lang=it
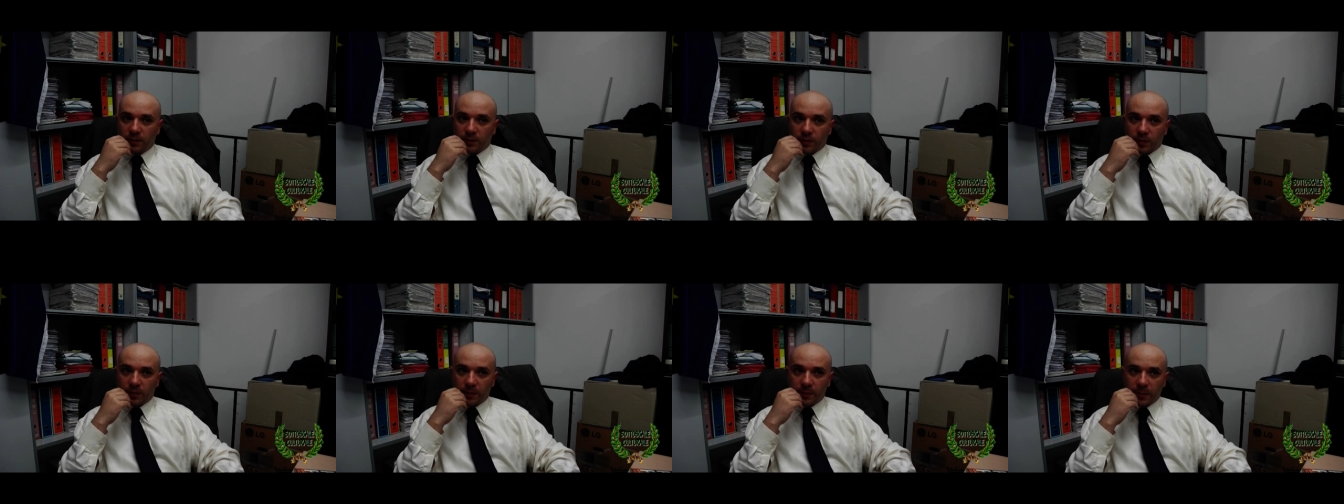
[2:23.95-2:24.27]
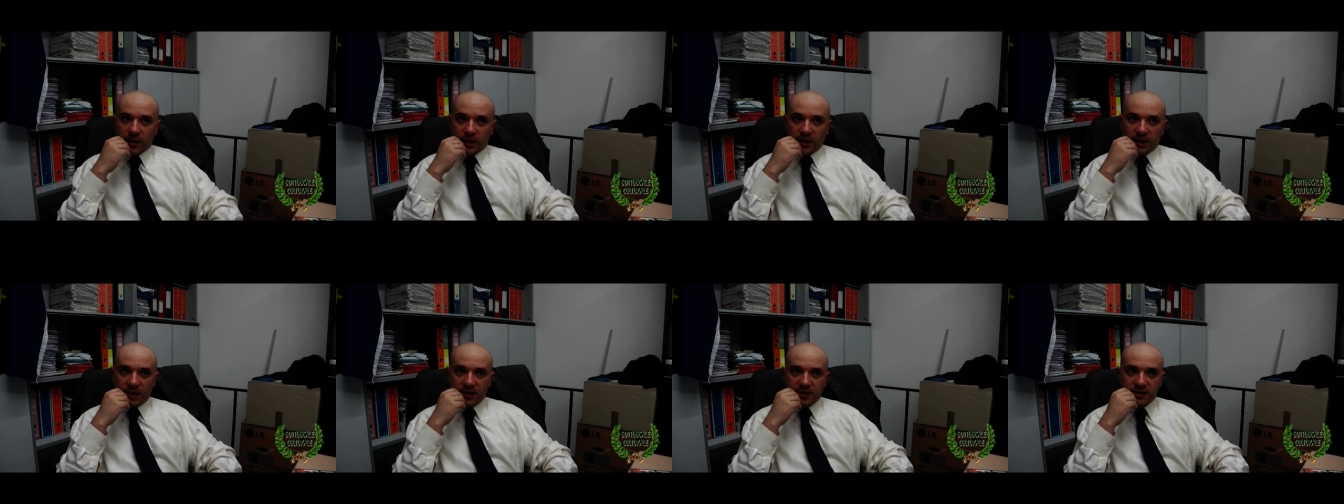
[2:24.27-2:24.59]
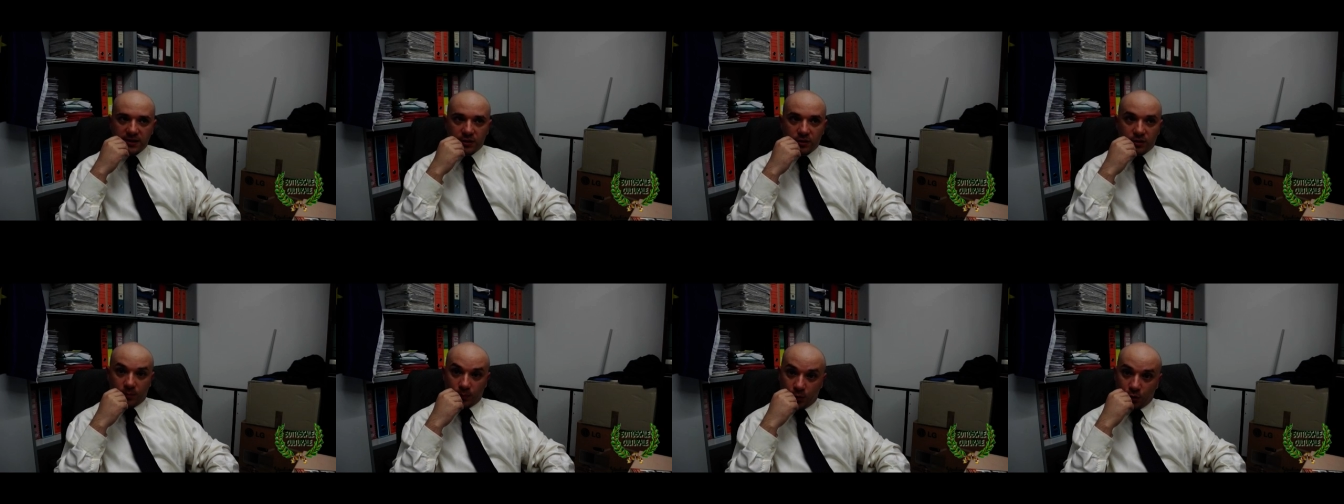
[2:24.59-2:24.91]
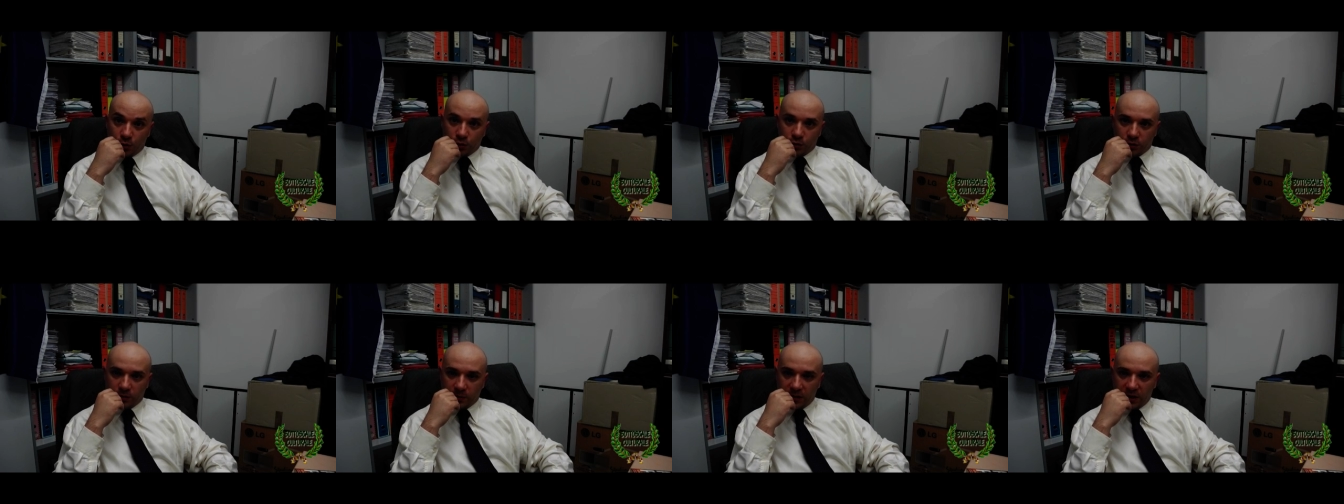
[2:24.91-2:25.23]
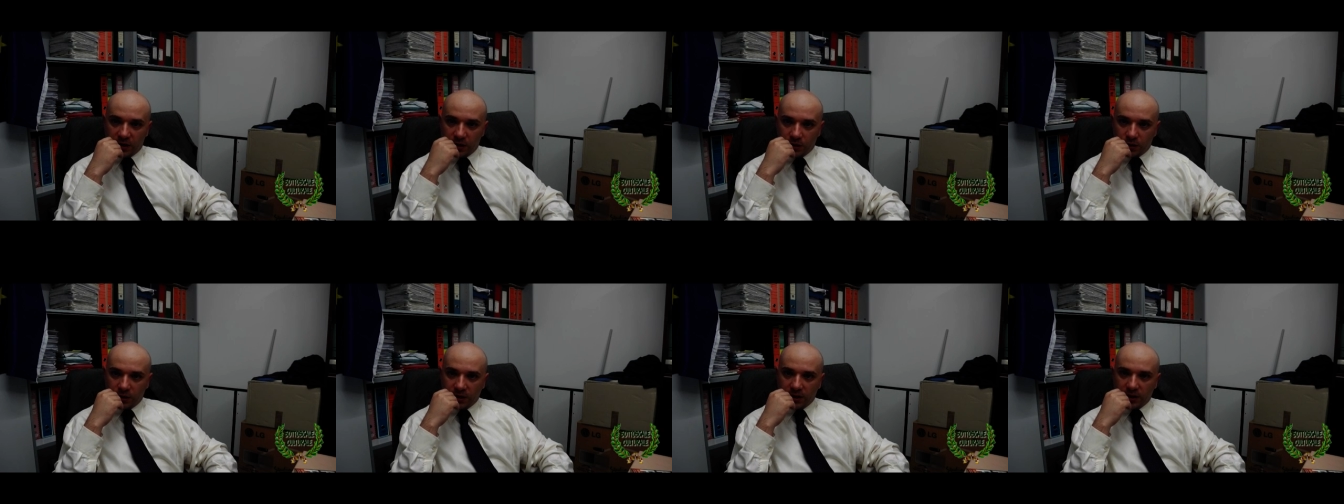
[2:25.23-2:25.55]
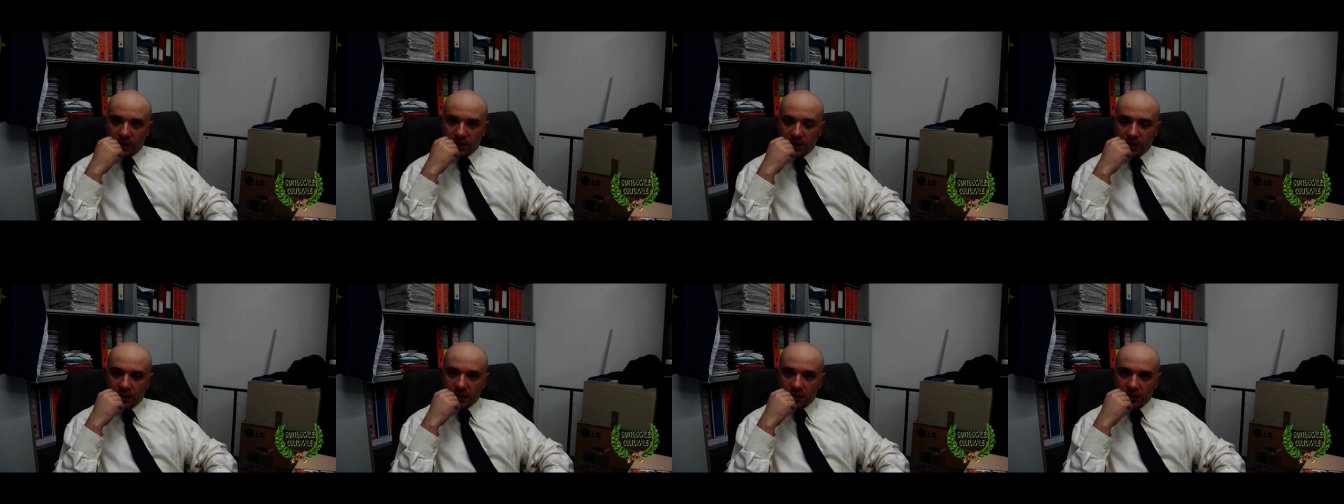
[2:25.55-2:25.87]
il problema è analizzato molto meglio
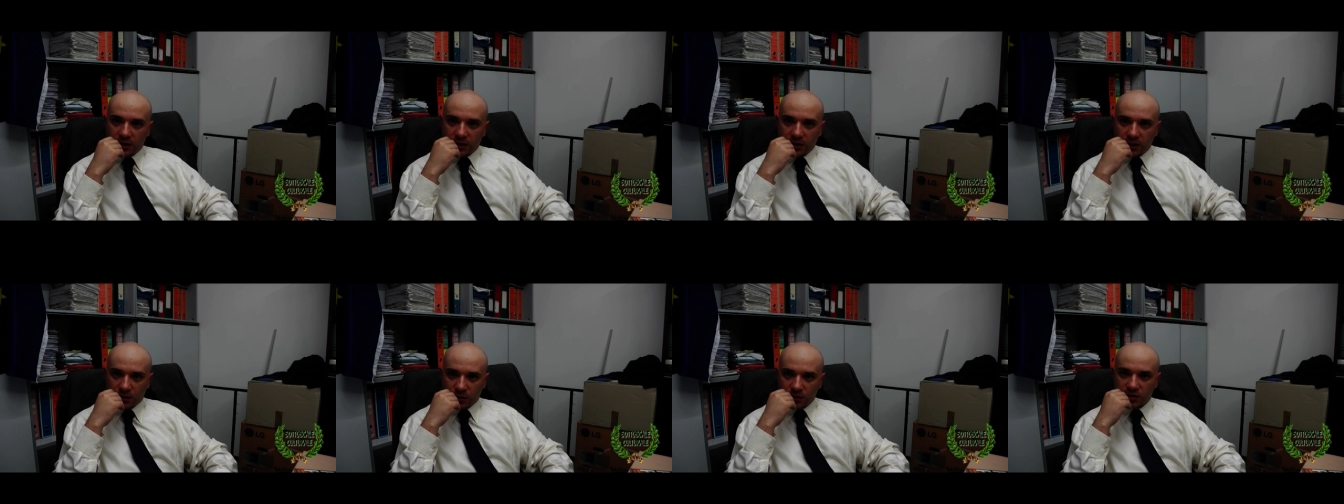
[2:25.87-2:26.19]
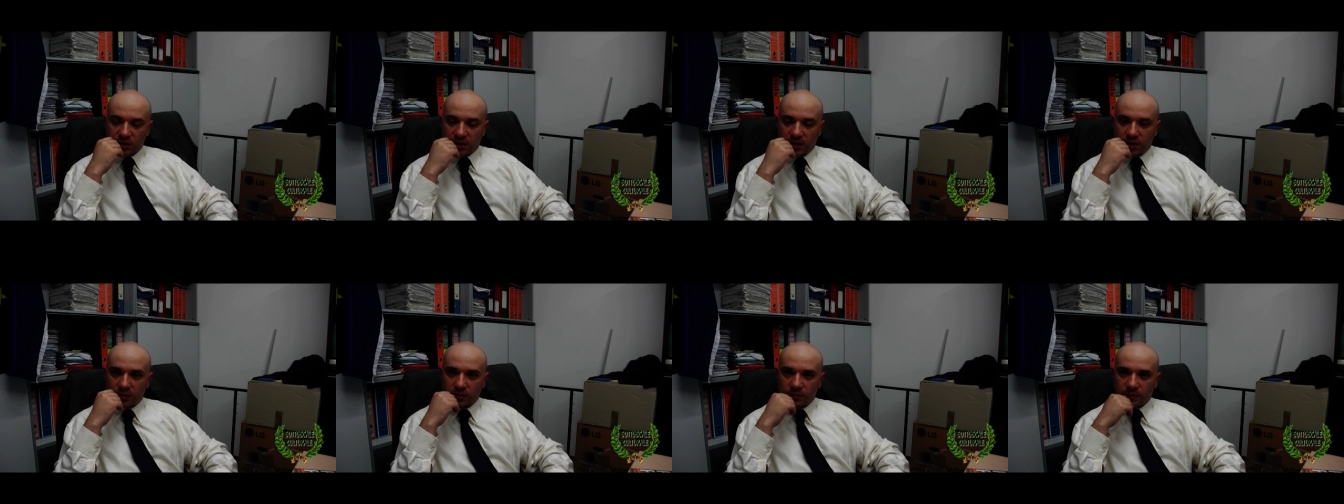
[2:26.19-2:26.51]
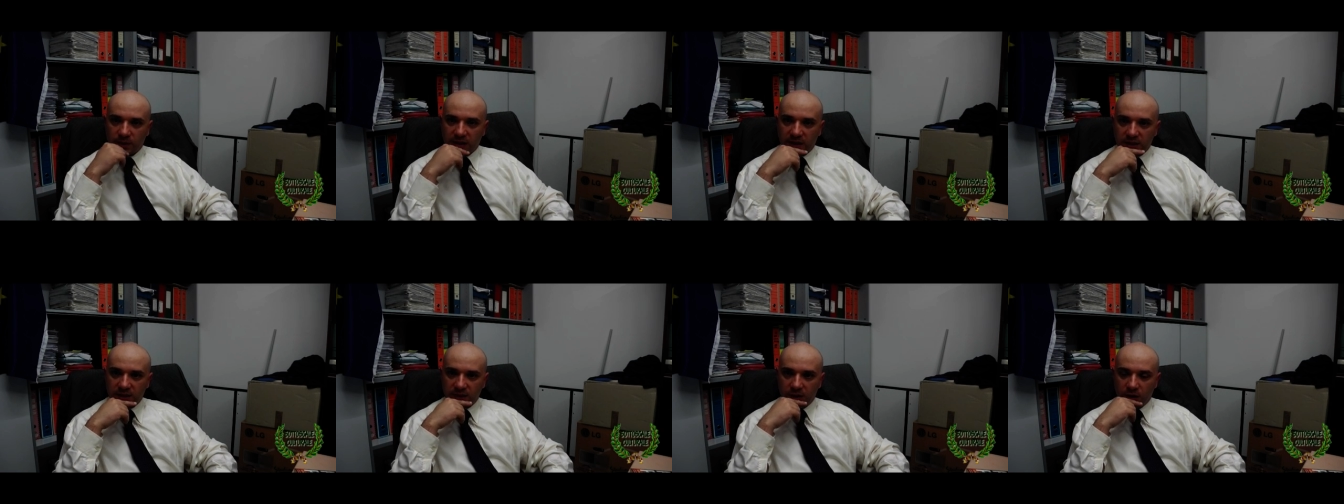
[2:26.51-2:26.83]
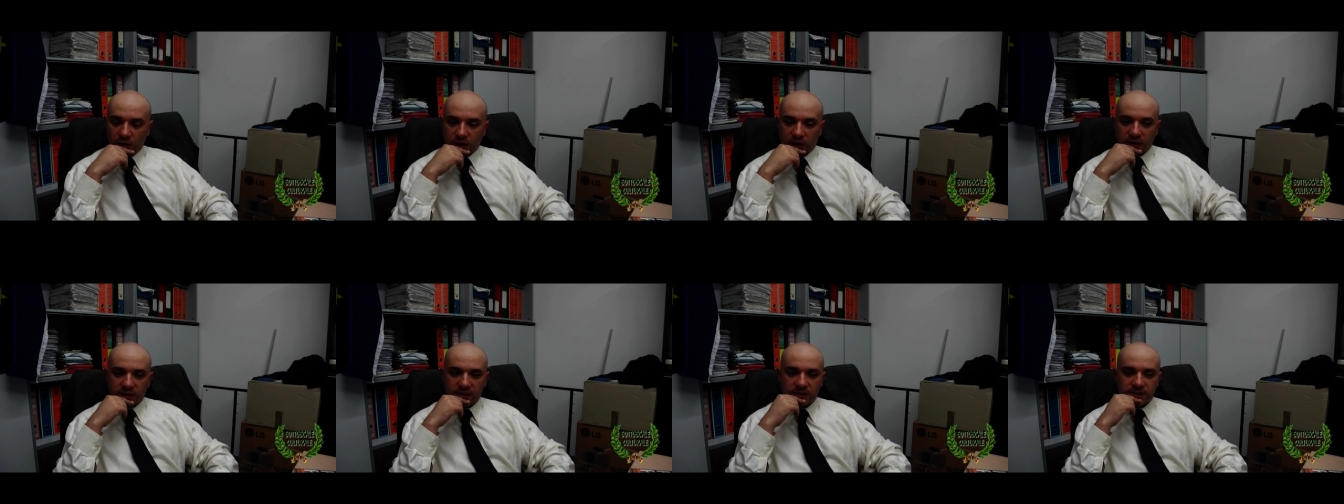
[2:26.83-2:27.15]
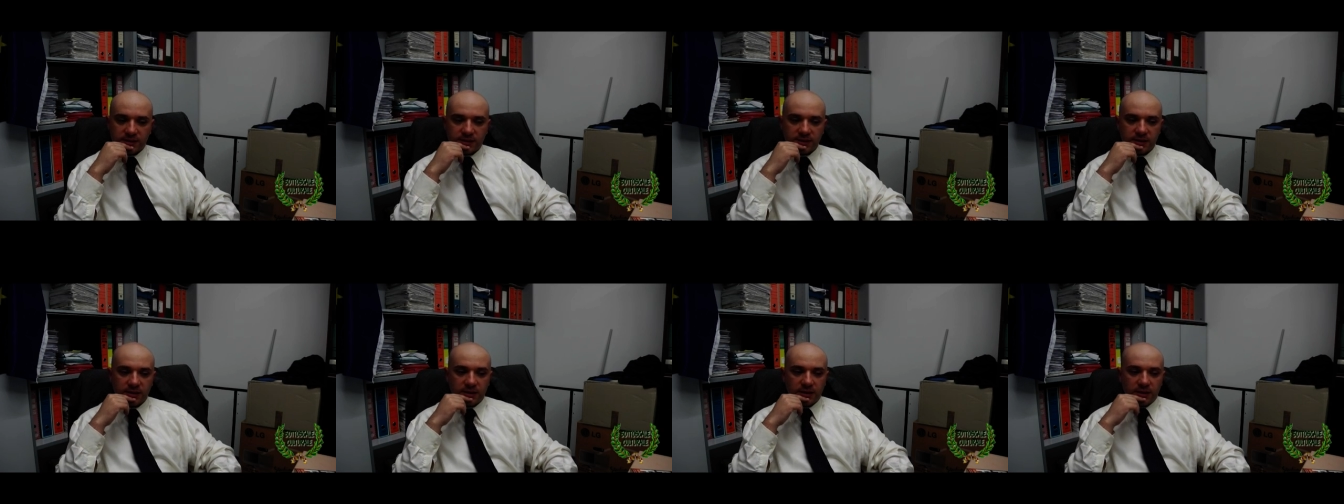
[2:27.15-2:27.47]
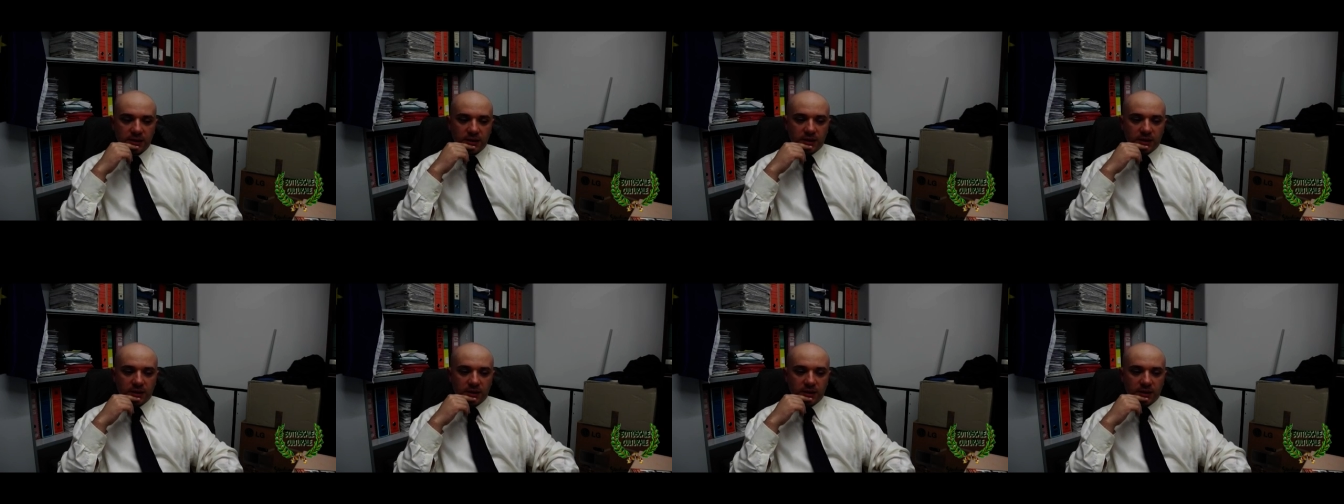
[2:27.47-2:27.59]
nel, nel, cosiddetto male di Lorenz,